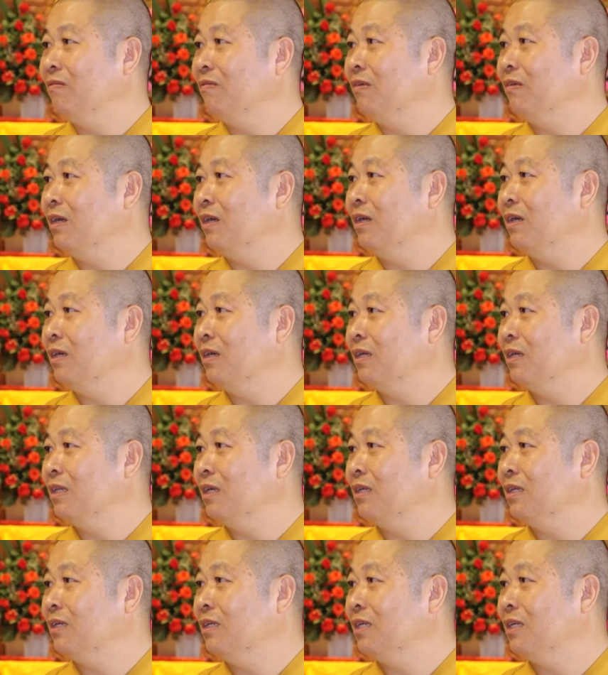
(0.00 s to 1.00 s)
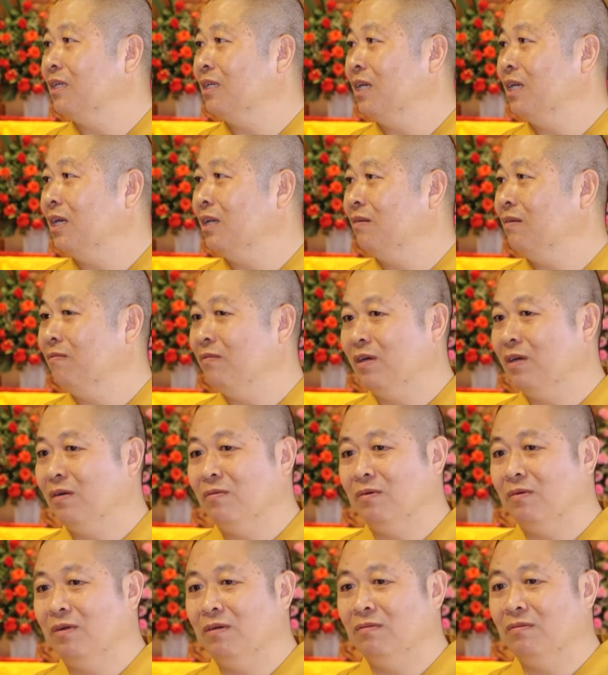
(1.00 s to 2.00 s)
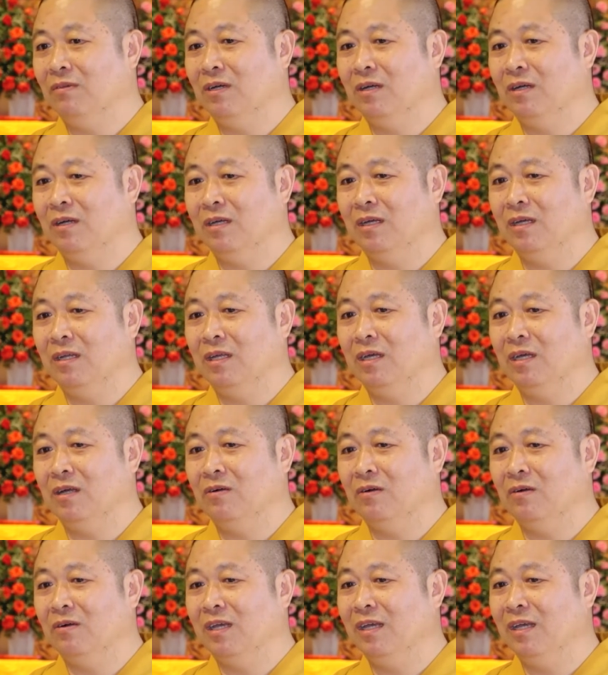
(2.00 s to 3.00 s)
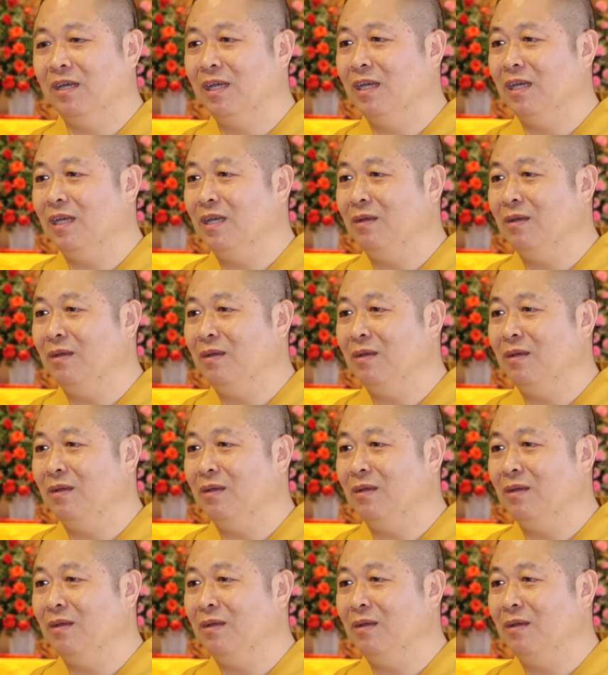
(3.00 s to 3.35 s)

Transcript: với thế giới thiên nhiên và cũng đồng thời để có cái ý